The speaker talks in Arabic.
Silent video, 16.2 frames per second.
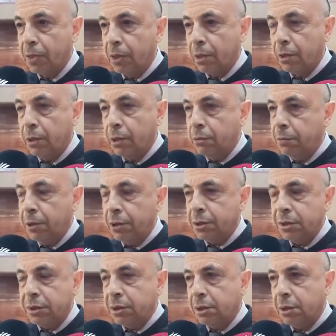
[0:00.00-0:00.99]
قال بان
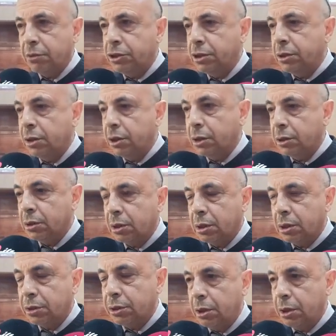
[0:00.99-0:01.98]
السيده ماشي هي اللي كنا
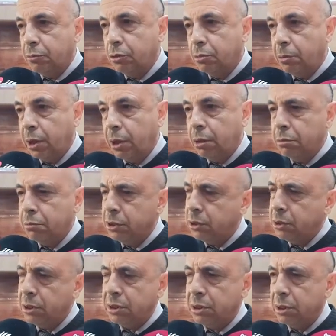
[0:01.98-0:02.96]
كنتعاملوا معها
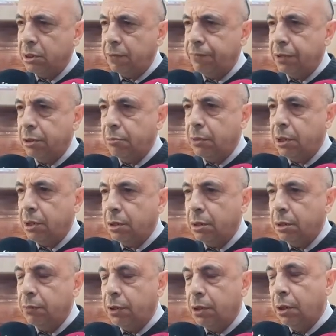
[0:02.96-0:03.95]
وماشي هي السيده فاطمه
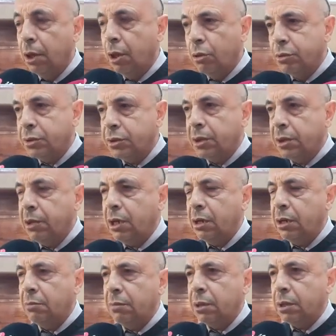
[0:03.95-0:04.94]
الحكيمي والزميله
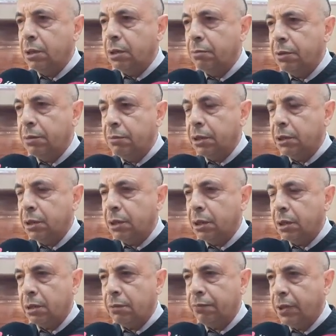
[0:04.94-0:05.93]
اللي من بعدي
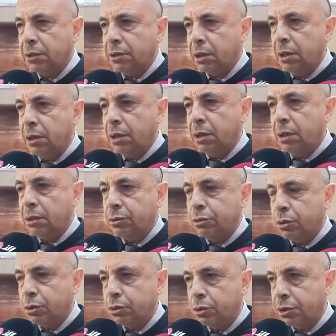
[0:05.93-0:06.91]
راه رفعت على
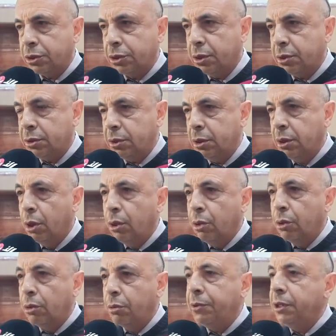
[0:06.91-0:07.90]
الدكتور التازي
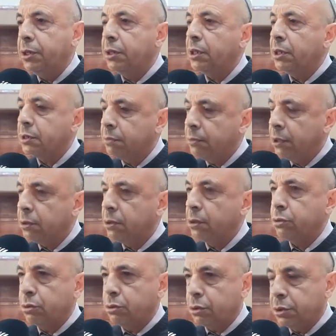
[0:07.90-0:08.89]
وبينات بان
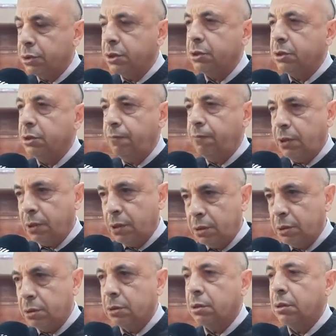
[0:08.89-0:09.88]
الدكتور التازي
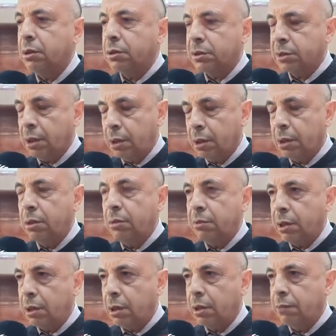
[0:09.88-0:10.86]
فعلا كيستحق
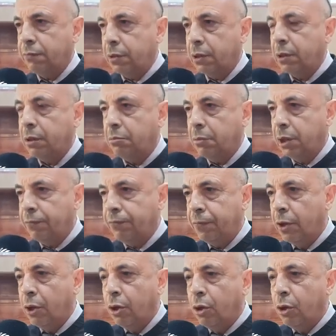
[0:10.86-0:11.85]
البراءه في هذا الملف
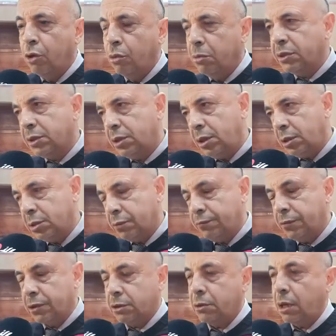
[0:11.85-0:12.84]
ومازال
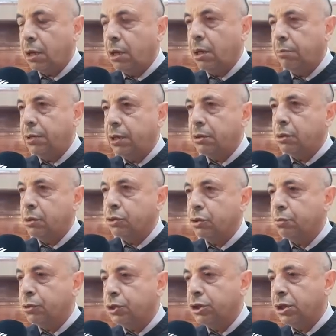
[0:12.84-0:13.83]
احتفظت حقها بان
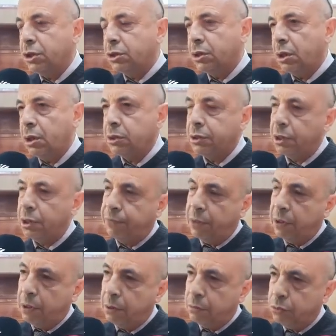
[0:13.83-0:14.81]
الاسبوع الجاي ان شاء الله ترفع
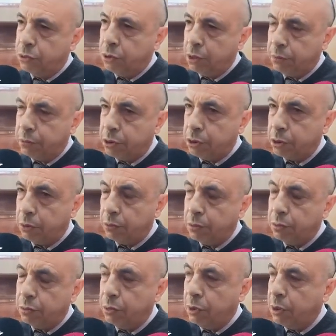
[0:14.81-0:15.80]
على منيه بن
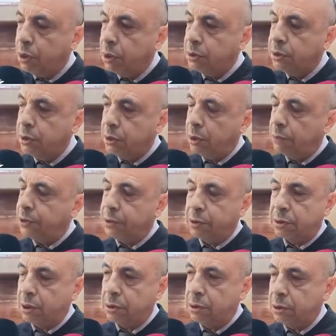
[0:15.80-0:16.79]
شقرون وعلى السيد عبد
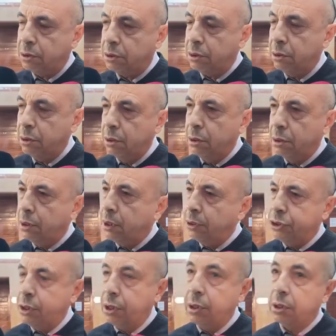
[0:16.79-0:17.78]
الرزاق التازي هذا
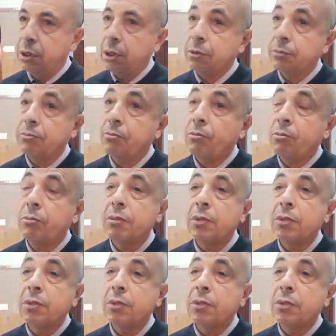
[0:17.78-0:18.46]
الشيء اللي كاين آه، يعني